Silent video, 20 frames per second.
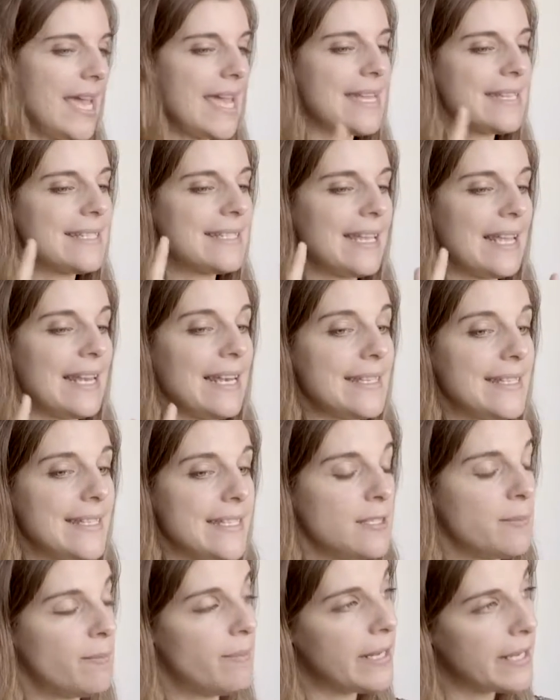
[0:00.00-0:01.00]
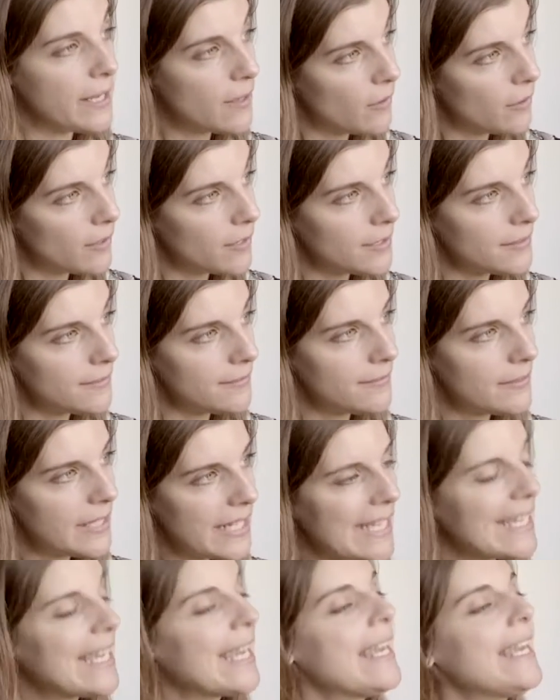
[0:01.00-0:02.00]
Es que les explicó
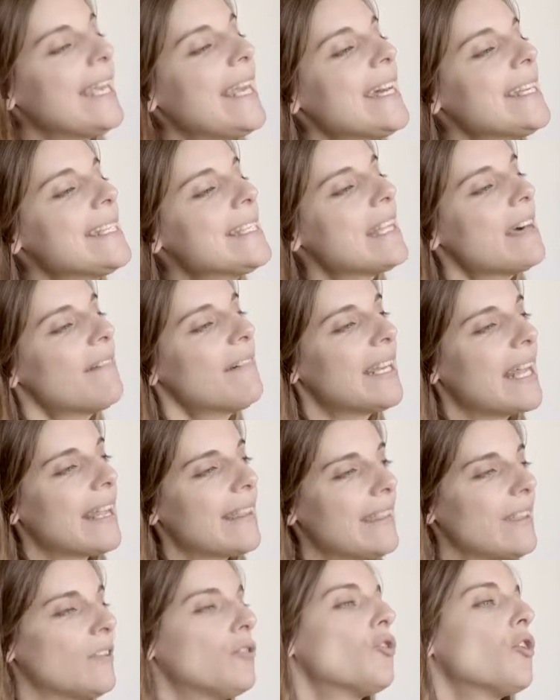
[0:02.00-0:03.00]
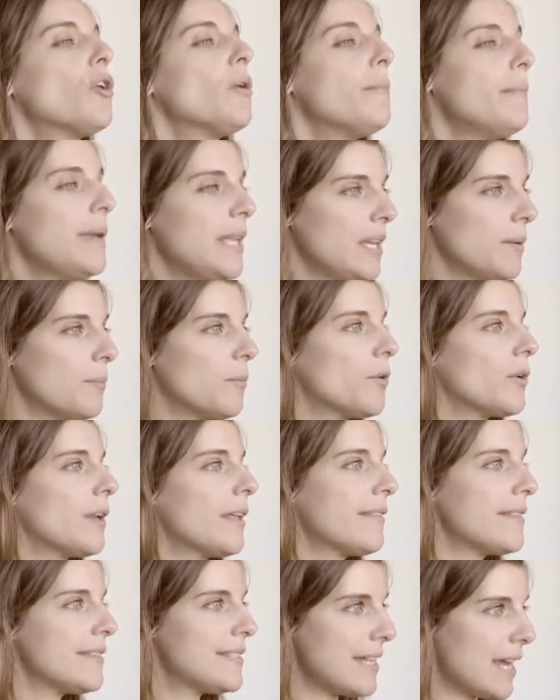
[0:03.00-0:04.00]
que ya estaban haciendo el mínimo
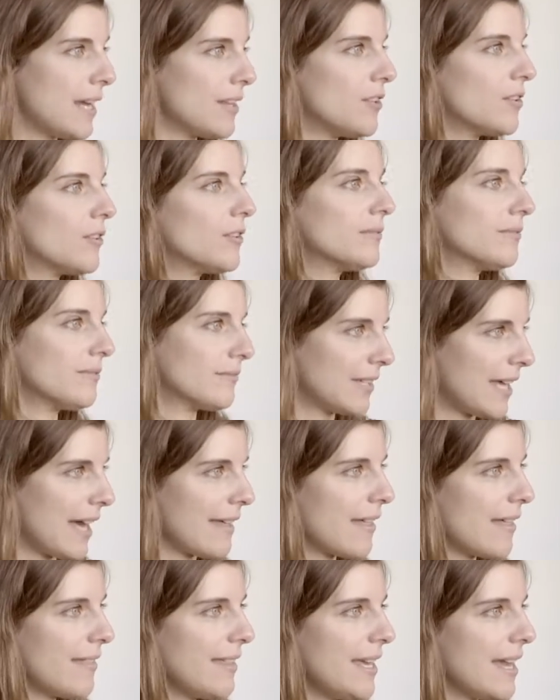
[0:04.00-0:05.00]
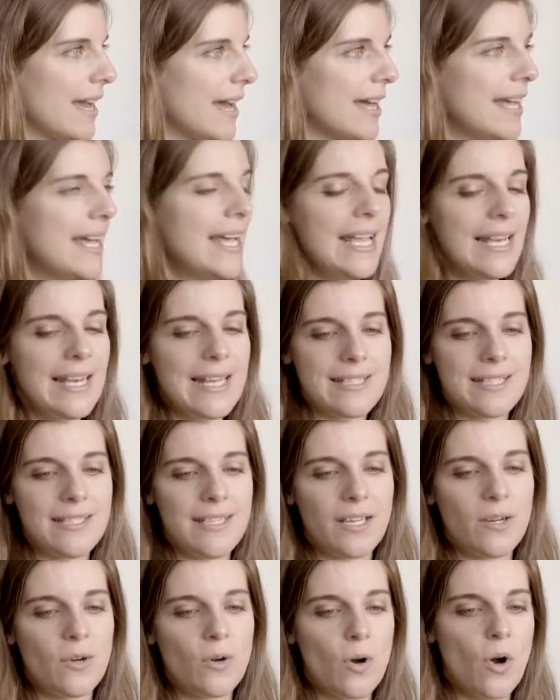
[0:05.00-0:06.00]
necesario cada día. Les
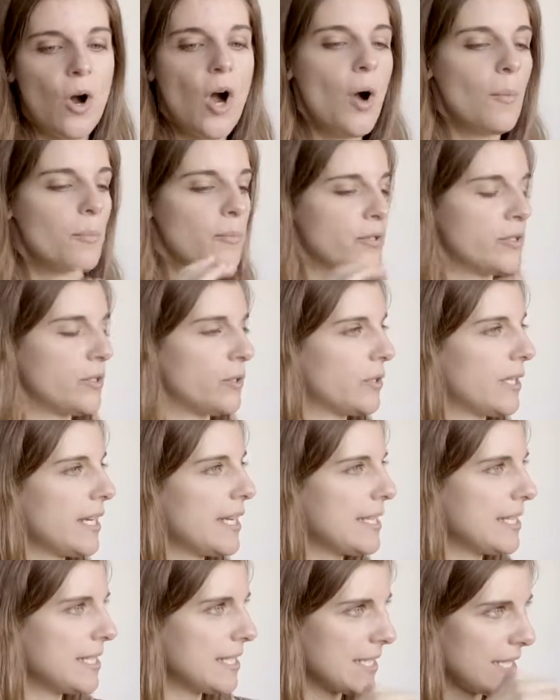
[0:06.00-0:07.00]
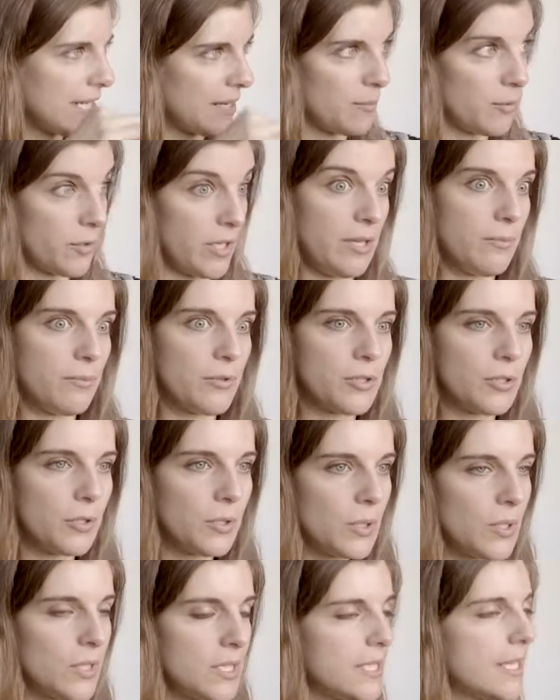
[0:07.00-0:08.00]
dijo, vosotras y
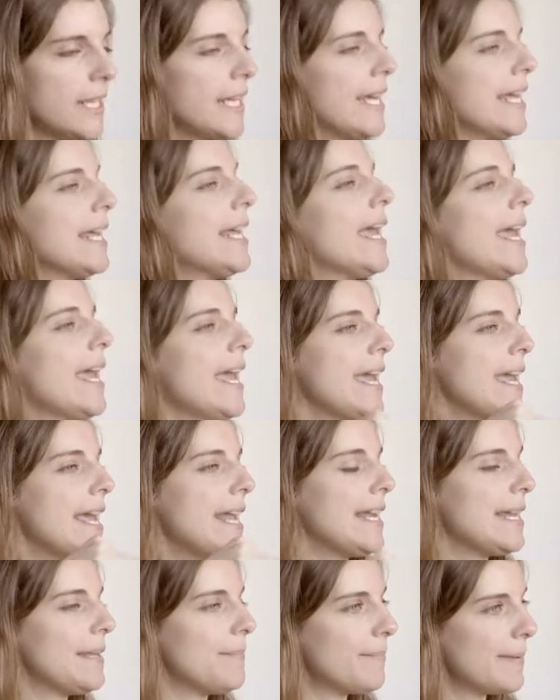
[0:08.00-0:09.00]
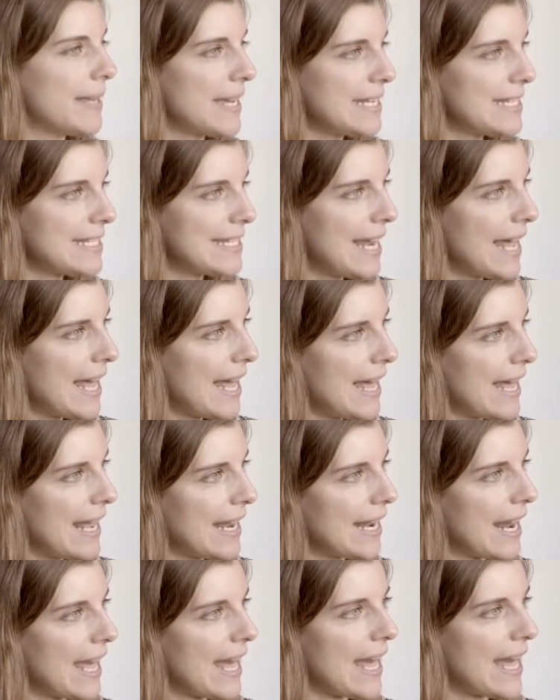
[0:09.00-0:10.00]
vosotros eh, limpiáis
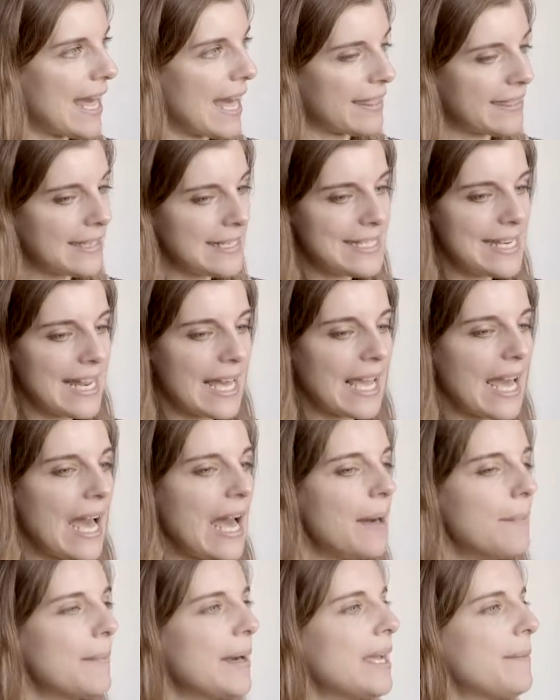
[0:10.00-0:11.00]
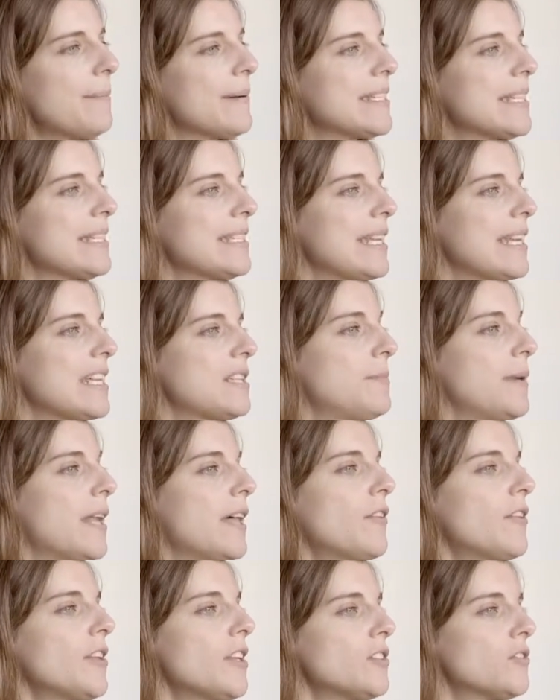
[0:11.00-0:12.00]
la, hacéis la cama y pasáis el
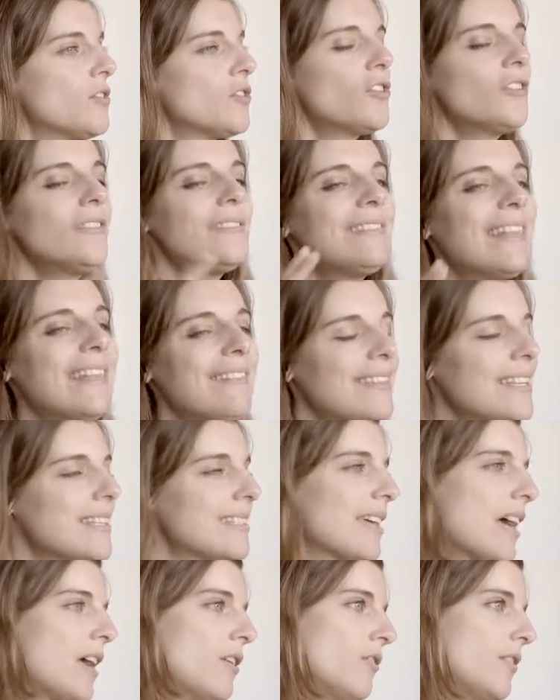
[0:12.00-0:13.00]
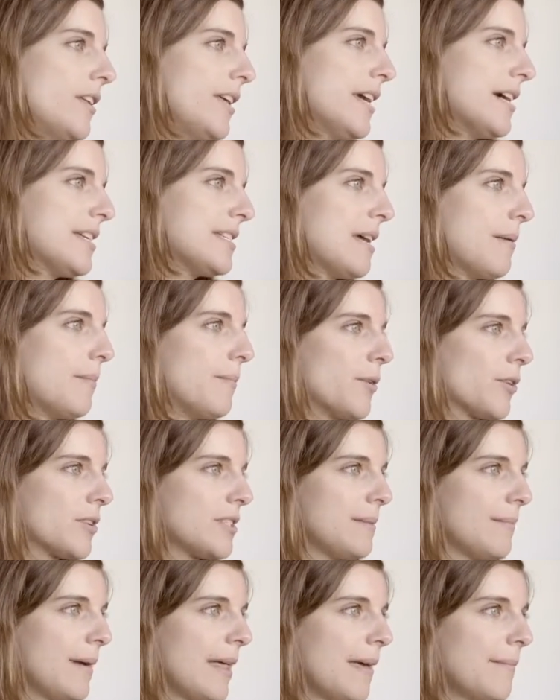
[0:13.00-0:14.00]
aspirador y esto son tantas calorías
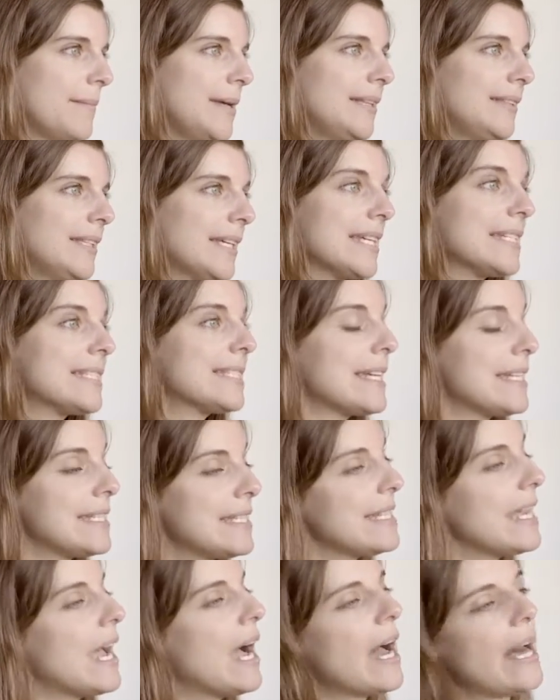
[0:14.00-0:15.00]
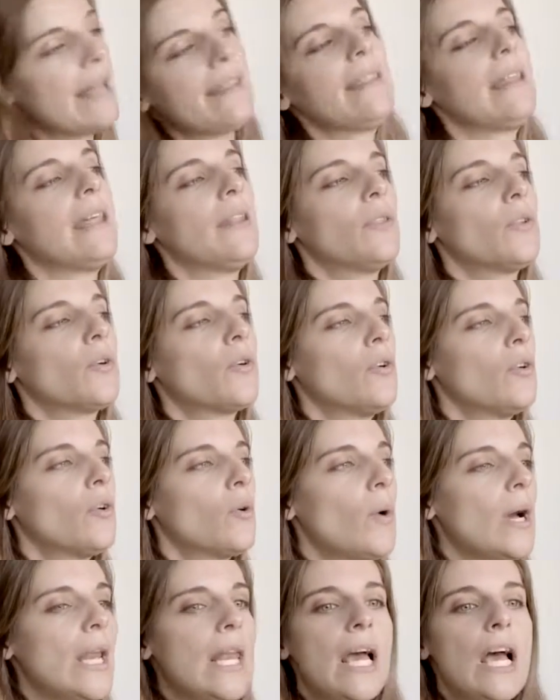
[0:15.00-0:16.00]
aproximadamente que estáis ya haciendo, con lo
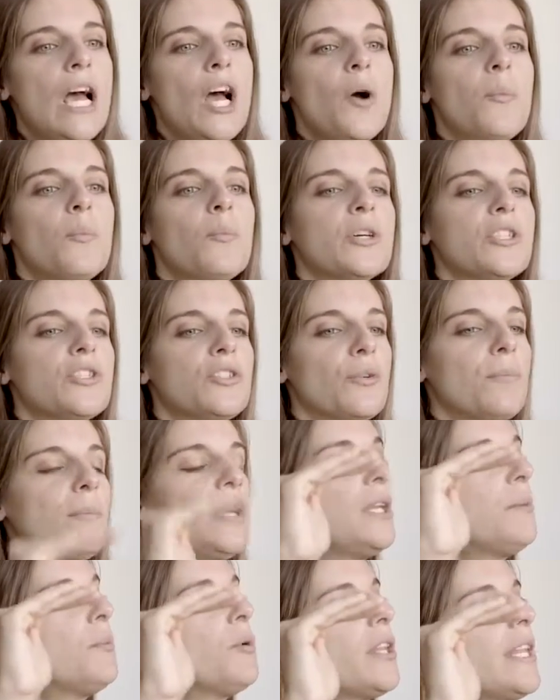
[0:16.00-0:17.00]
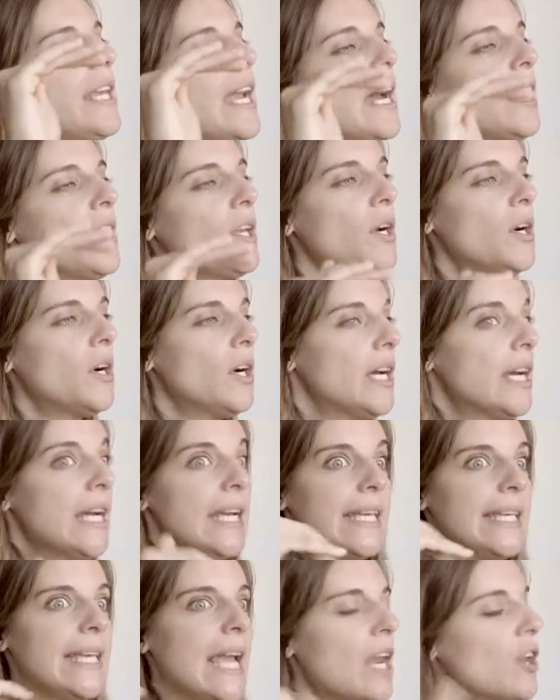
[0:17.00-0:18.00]
cual vuestro mínimo diario
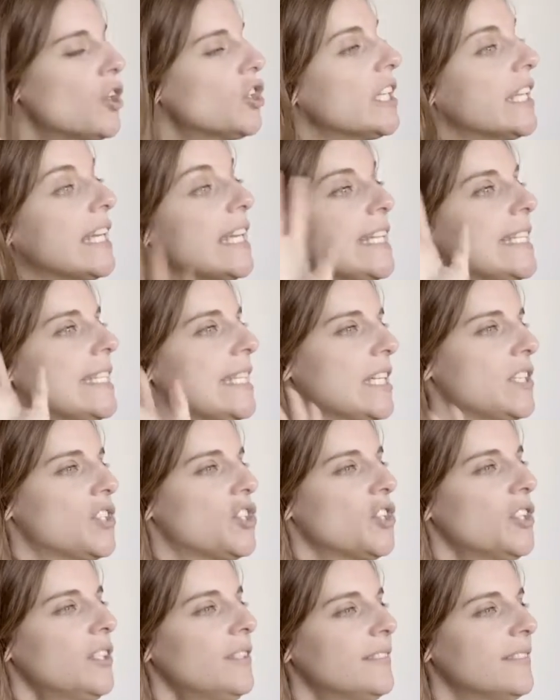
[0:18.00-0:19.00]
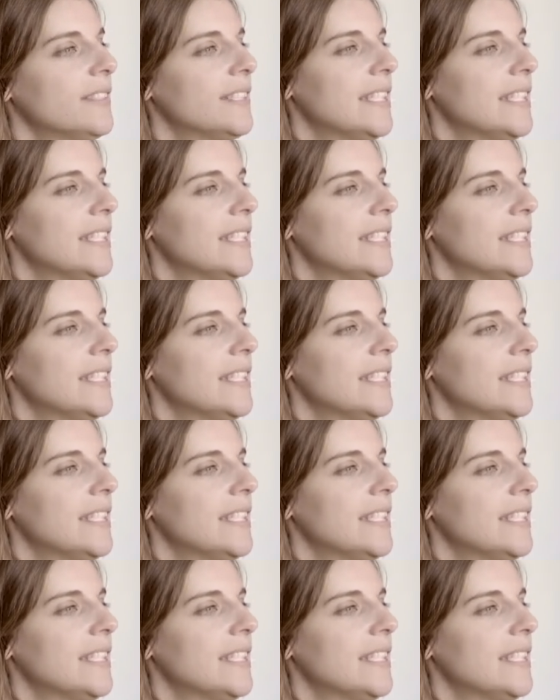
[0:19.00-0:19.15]
ya lo tenéis hecho.